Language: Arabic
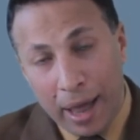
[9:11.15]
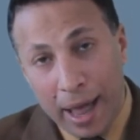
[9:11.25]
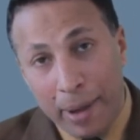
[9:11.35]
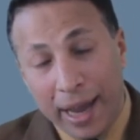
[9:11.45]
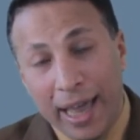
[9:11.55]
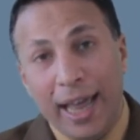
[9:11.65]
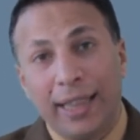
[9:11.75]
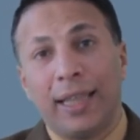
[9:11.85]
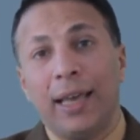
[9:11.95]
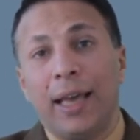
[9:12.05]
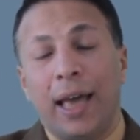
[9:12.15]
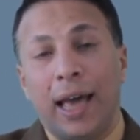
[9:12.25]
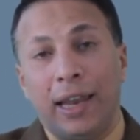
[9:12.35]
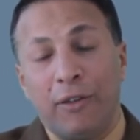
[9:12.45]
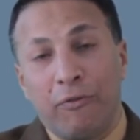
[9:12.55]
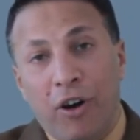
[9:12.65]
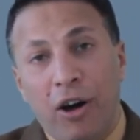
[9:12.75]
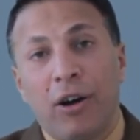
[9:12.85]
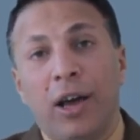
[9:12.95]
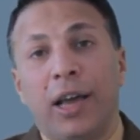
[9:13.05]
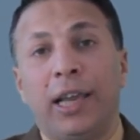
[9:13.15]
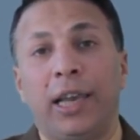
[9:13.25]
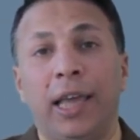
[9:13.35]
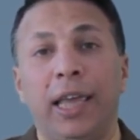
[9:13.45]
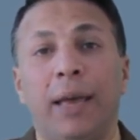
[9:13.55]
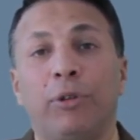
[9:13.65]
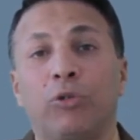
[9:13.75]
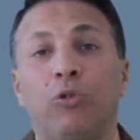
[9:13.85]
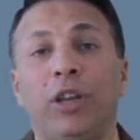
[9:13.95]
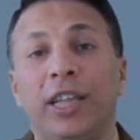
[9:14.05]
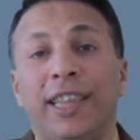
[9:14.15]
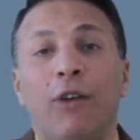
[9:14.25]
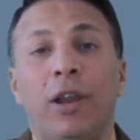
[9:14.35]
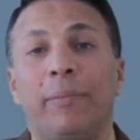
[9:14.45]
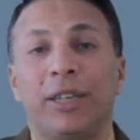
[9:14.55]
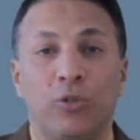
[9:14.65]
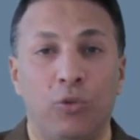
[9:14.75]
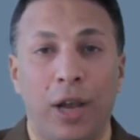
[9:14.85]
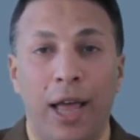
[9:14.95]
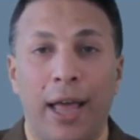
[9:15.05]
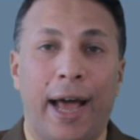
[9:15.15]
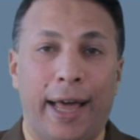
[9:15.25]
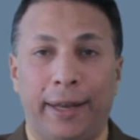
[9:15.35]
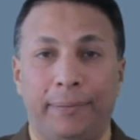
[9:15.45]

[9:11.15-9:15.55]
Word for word: المجالات الإنفاق اللي هي بتكون الدولة مسؤولة عنه